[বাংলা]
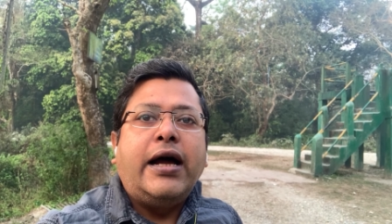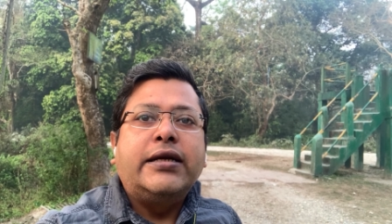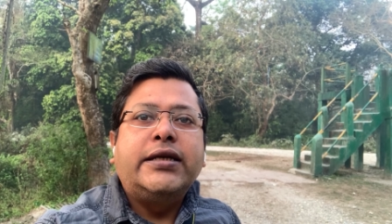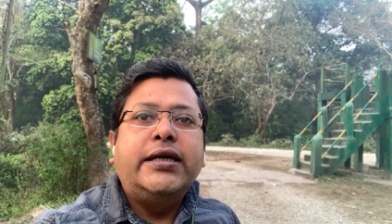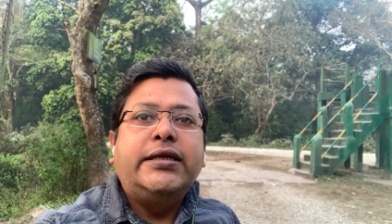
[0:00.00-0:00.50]

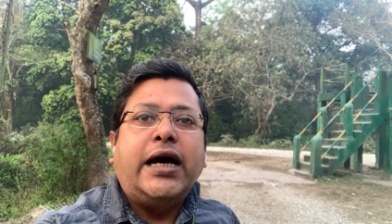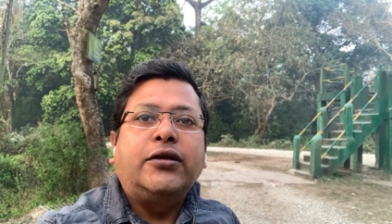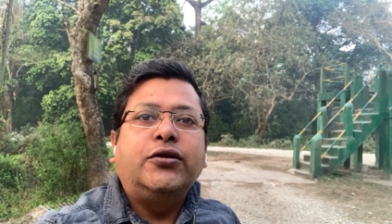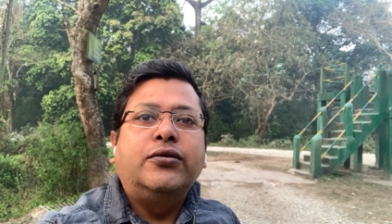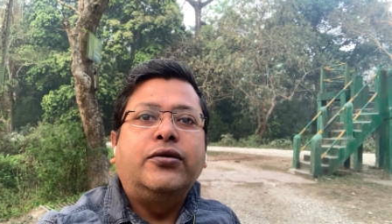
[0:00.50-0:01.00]
আর সেই
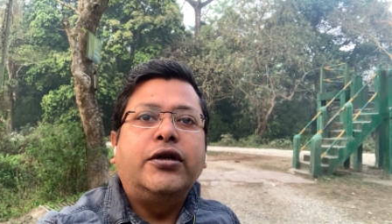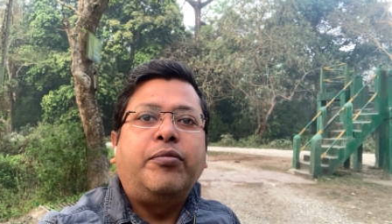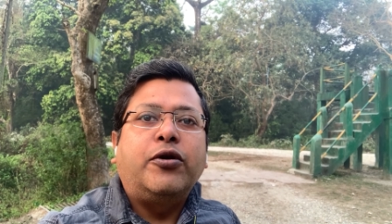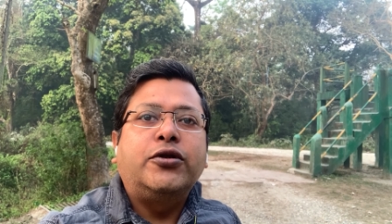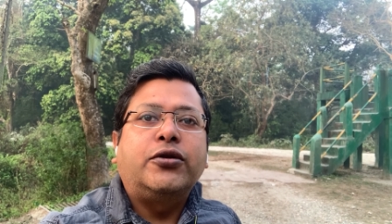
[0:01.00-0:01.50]
চারজন করে
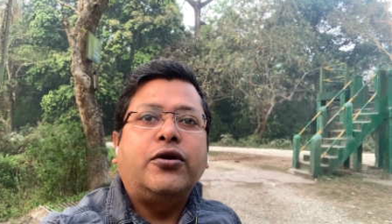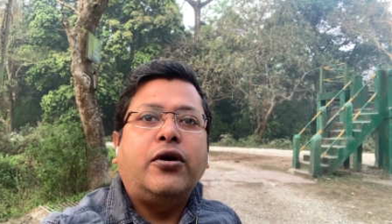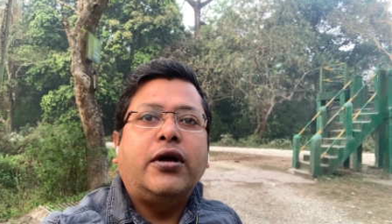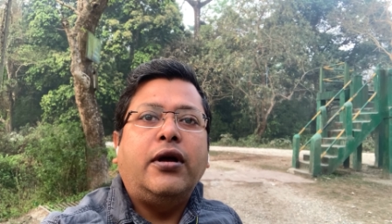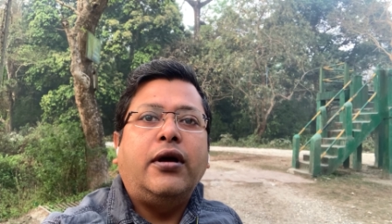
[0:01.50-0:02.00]

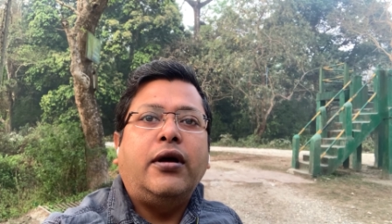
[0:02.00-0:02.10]
পর্যটক